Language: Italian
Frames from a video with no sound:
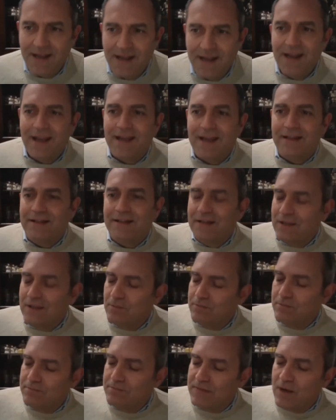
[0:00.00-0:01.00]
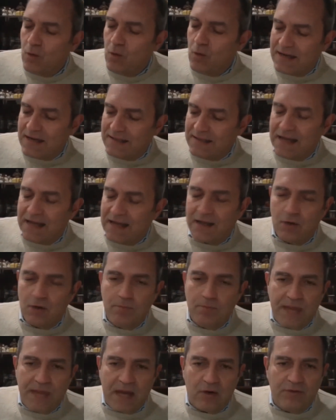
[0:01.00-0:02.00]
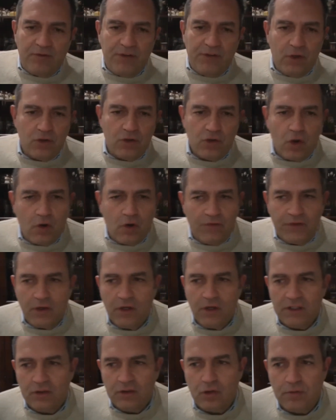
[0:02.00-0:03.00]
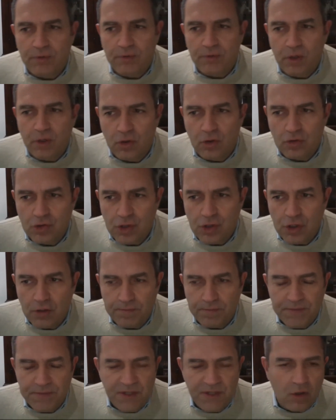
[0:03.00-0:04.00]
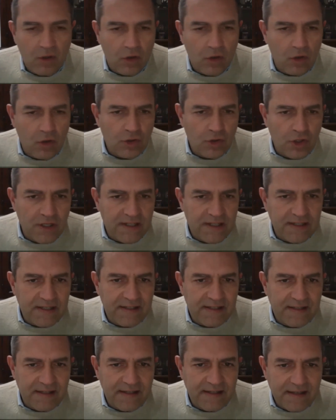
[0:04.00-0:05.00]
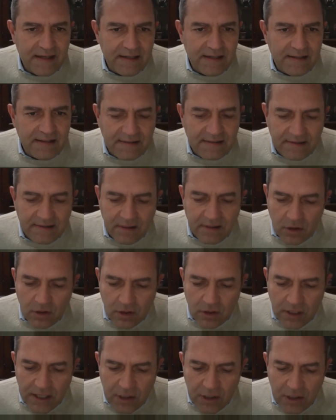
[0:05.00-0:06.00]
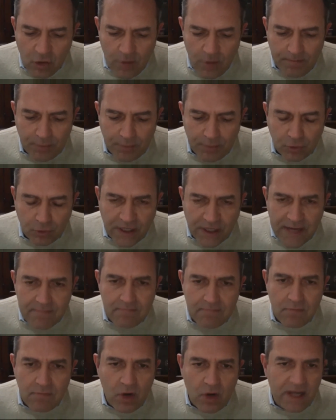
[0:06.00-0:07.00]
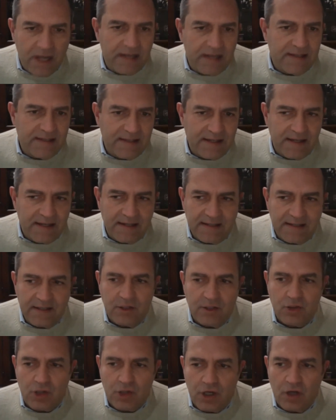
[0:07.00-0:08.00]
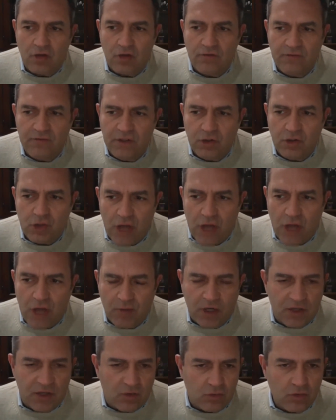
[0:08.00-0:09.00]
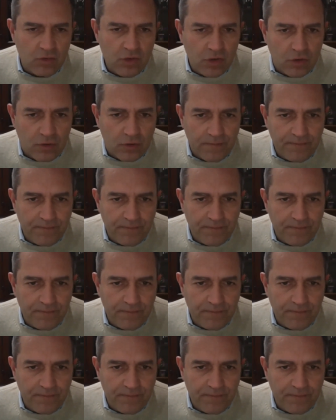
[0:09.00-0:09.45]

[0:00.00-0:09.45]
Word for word: che de- riguarda anche un piano filosofico, antropologico, psicologico, esistenzialistico, che noi potremmo essere, se ce ne convinciamo, la soluzione.